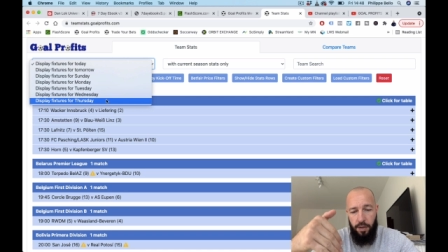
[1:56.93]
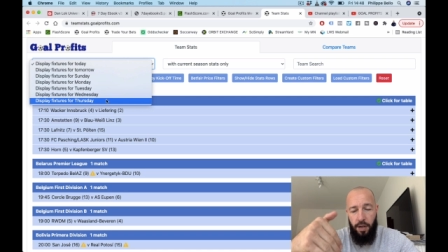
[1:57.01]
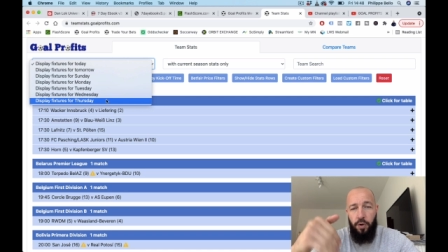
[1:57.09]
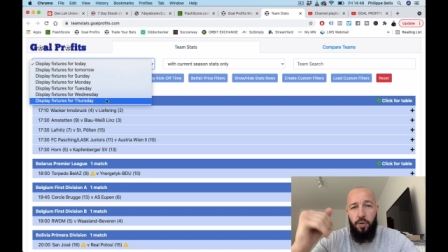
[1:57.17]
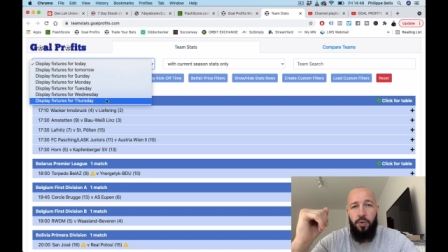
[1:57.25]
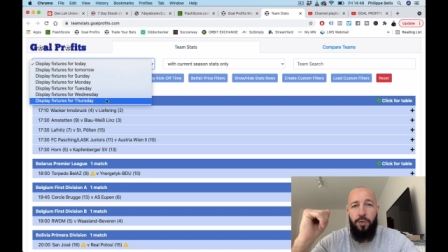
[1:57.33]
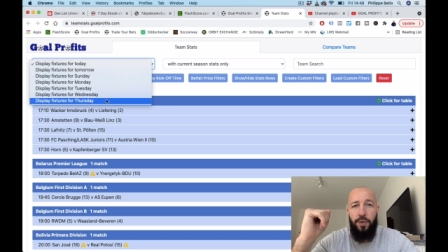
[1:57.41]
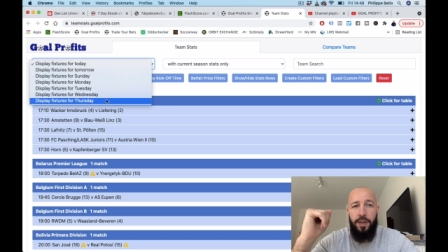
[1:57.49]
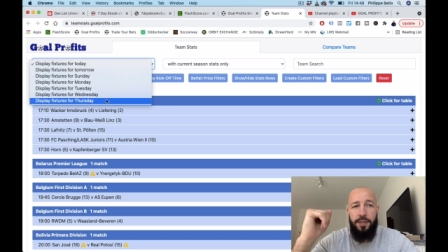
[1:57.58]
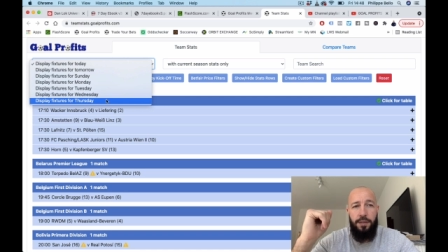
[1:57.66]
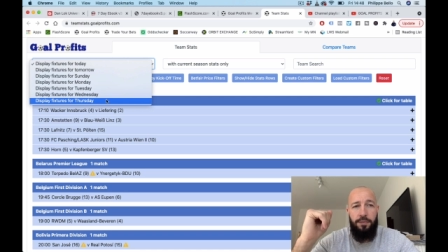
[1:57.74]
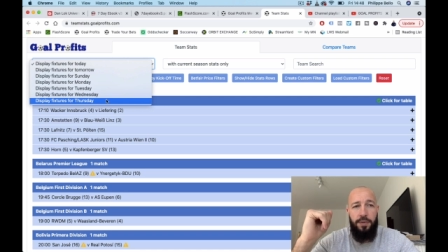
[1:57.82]
À l'heure de te
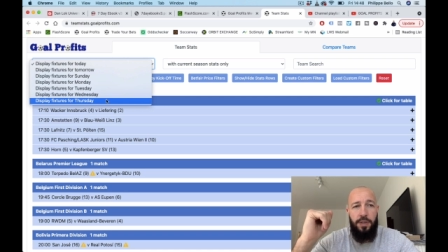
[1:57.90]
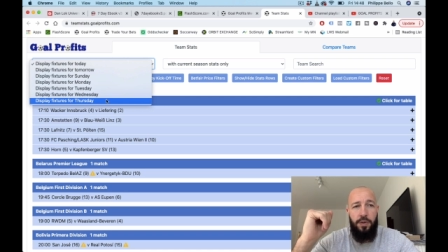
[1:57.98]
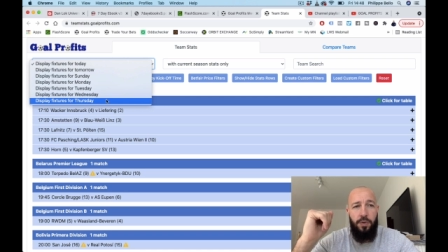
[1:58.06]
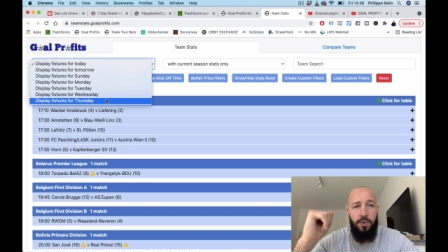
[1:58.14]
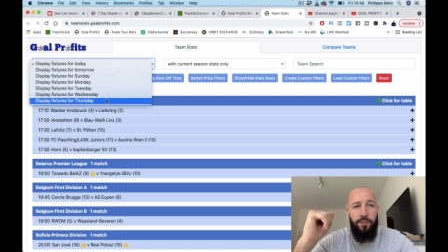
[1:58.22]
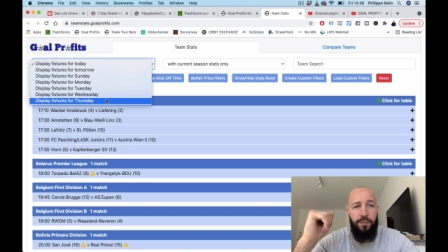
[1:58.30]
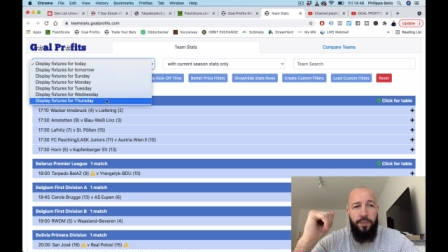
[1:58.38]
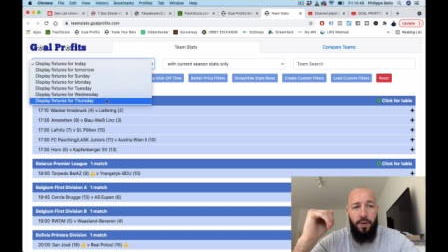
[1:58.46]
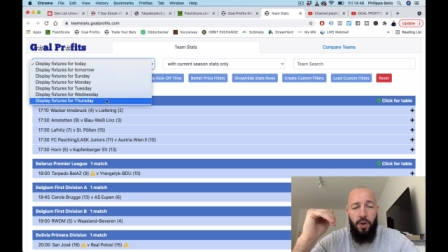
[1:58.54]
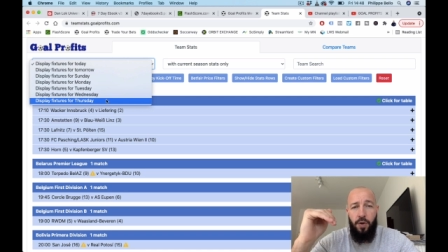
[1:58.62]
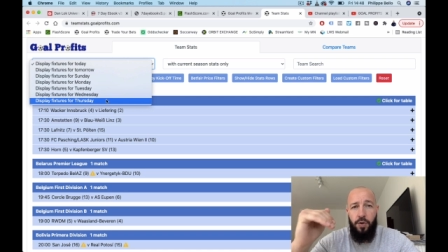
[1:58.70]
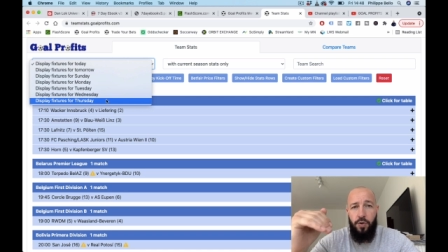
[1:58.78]
faire cette vidéo,
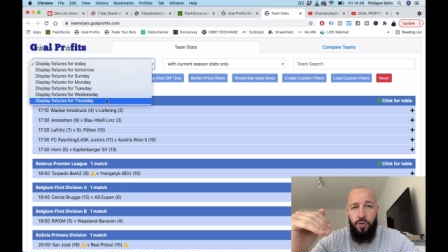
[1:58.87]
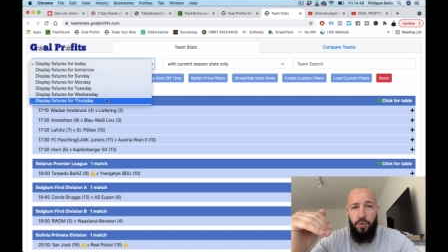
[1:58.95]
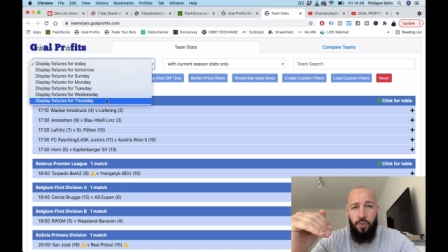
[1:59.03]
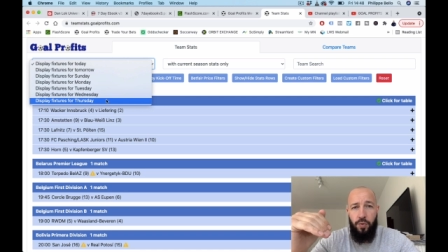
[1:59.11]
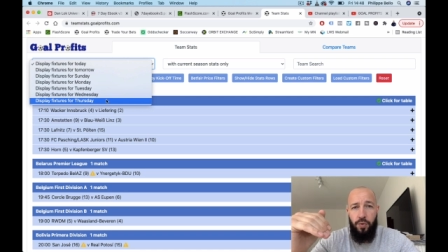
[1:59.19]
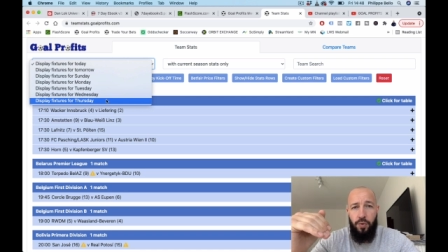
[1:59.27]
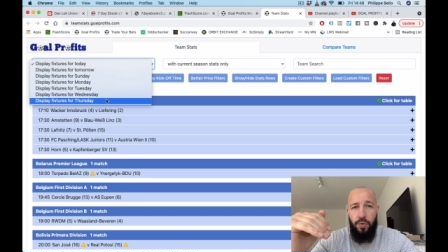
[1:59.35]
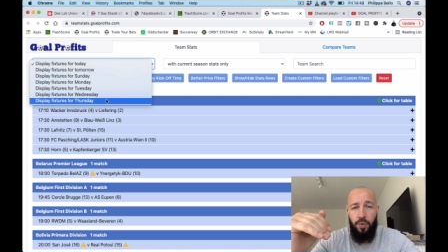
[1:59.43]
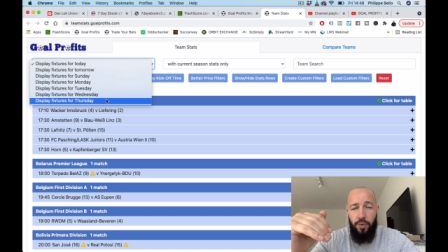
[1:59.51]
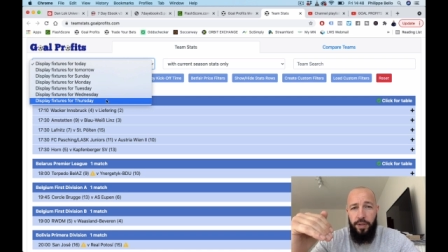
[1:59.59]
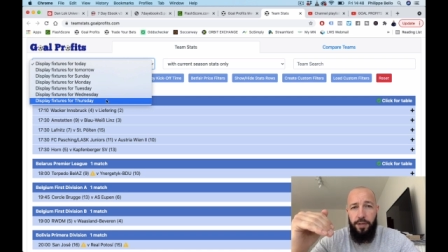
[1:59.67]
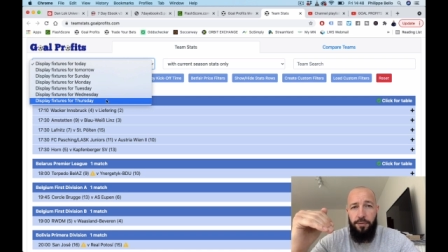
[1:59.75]
euh,
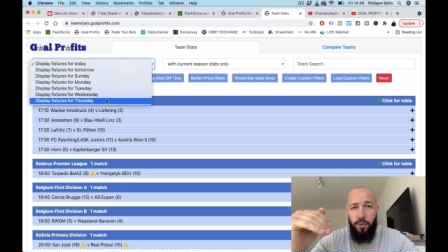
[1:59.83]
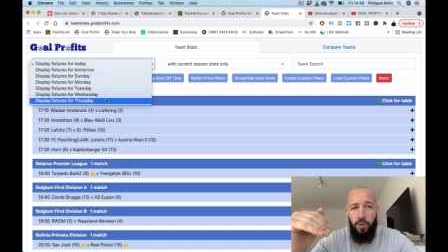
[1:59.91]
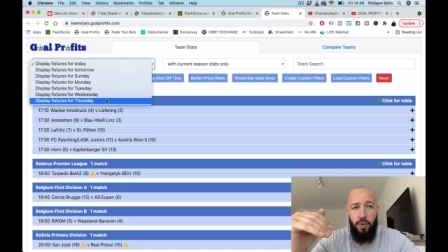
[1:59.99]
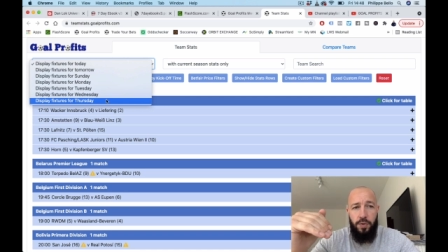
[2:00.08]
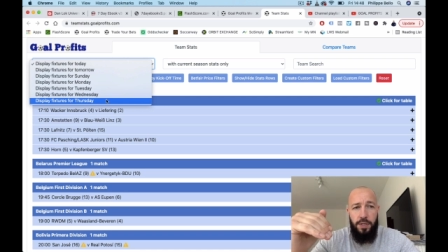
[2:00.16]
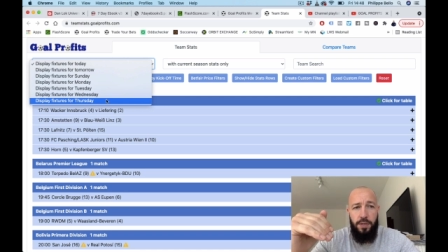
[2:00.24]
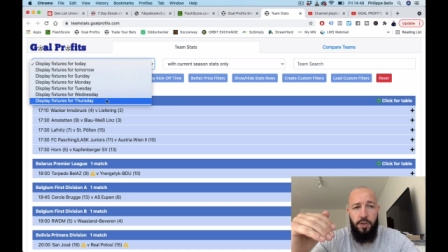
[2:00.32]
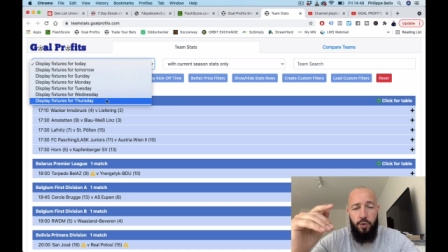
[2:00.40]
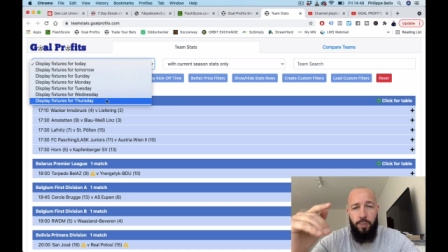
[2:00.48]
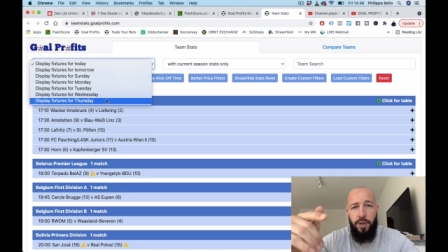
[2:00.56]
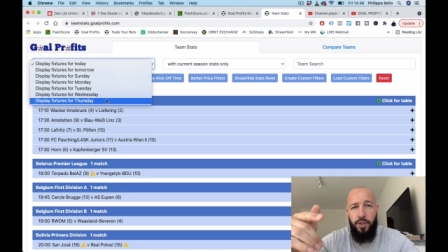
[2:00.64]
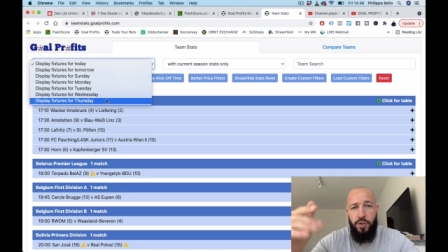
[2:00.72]
on est vendredi.
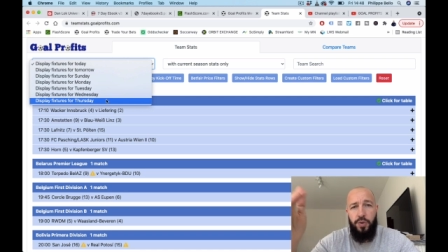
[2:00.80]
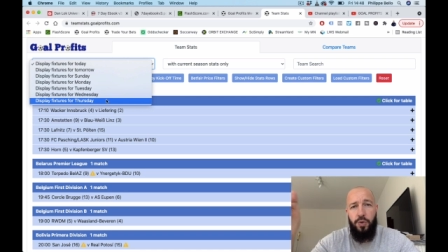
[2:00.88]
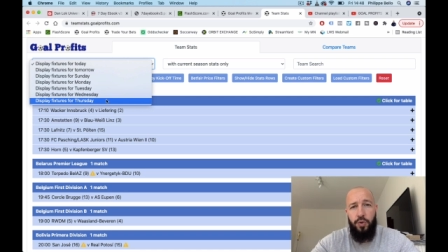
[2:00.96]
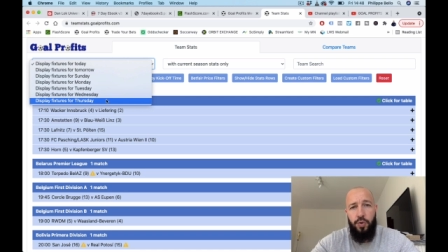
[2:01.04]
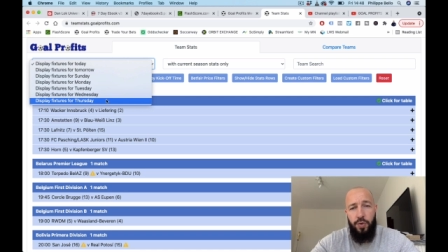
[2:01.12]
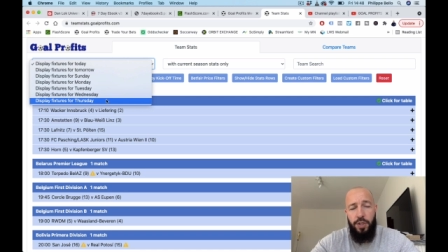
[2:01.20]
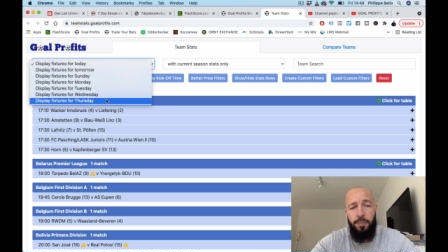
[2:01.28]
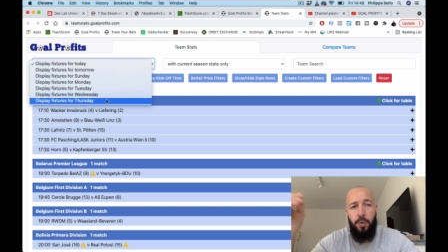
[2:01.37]
Je peux aller jusque jeudi